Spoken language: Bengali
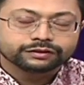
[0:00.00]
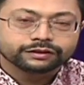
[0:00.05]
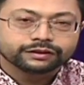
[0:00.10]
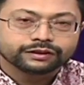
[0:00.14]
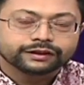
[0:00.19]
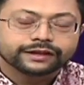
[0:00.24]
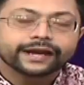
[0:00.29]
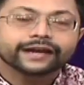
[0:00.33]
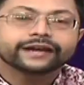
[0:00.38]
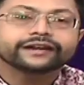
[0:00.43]

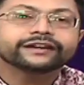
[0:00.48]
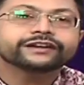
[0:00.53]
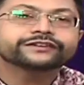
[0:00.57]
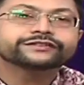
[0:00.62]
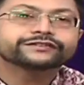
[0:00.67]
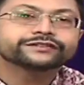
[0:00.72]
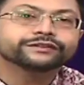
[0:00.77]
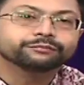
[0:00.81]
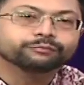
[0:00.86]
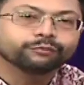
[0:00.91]
জ্ঞানের
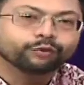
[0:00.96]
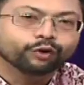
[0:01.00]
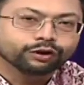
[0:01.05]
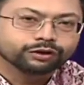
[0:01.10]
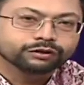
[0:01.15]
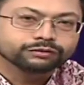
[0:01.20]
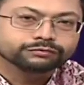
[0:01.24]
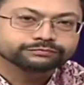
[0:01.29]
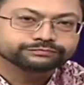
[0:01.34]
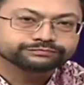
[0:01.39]
সিম্বল
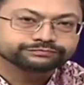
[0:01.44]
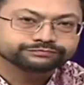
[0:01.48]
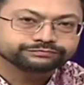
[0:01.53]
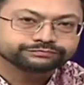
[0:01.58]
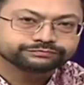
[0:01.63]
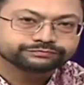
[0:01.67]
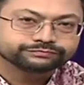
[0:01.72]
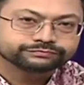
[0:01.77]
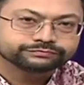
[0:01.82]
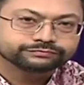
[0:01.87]

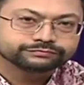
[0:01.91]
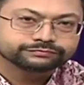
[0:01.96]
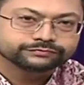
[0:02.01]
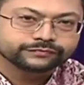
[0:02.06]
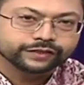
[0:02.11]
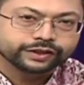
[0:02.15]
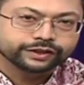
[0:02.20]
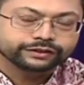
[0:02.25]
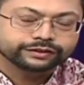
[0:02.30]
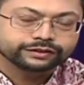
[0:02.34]

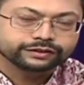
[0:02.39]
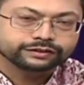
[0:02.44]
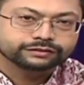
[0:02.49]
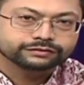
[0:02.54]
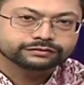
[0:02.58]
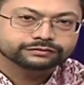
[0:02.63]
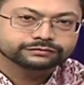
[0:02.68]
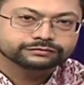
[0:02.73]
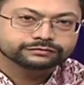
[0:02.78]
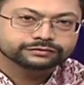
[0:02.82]
এটি
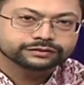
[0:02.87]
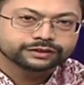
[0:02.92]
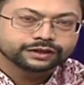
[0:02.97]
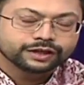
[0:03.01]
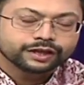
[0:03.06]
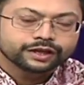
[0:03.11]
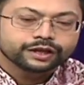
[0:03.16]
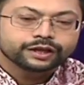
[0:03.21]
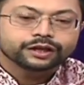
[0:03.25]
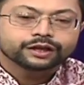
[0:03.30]

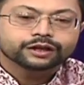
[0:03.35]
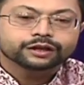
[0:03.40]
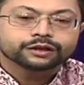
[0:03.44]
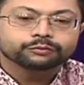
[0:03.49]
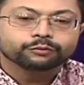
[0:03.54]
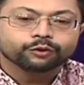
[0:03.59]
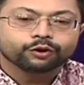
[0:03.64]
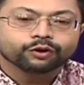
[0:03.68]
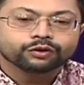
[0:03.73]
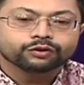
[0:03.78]

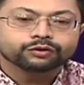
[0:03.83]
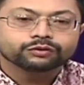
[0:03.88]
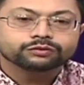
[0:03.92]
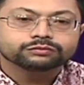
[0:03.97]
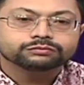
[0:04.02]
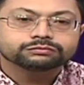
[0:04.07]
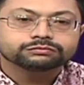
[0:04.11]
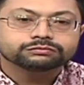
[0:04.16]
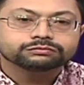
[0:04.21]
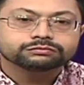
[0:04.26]
এবং
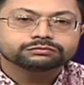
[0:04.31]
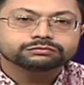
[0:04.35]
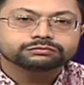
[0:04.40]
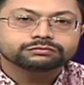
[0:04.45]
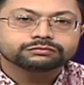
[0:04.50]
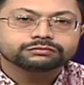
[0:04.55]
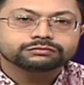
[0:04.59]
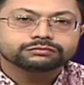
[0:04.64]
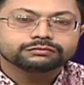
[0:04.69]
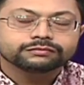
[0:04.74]

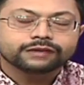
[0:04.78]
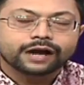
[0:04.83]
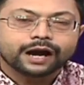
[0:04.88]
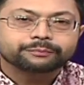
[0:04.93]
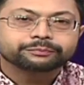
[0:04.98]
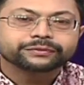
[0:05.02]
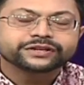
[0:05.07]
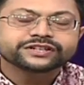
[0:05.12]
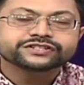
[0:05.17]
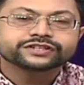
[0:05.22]

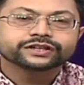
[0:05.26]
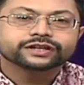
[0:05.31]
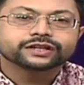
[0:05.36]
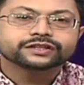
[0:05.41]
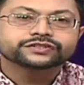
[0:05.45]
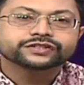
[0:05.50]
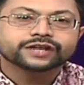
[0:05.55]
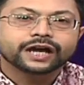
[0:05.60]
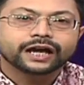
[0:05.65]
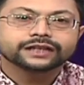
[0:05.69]
আপনি যেটা
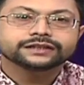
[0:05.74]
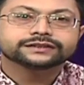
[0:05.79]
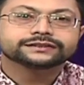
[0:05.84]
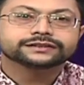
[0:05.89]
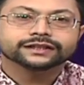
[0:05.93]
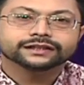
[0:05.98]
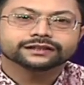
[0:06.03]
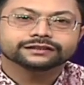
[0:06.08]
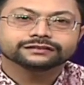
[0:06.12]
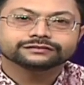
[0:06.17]

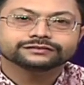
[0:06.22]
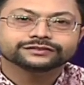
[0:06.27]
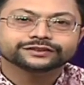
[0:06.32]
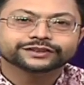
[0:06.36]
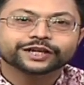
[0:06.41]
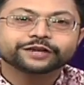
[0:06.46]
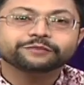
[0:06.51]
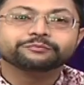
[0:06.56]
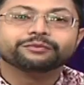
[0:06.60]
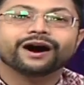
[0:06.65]
চাইছেন
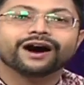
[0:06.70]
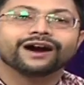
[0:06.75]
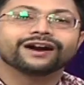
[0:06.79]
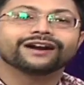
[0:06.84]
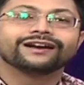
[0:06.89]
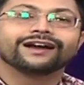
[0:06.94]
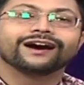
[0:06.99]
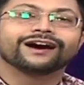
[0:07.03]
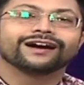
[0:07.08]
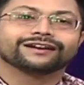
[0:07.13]
সেই
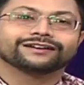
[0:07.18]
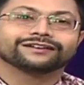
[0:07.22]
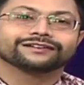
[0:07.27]
ভান্ডার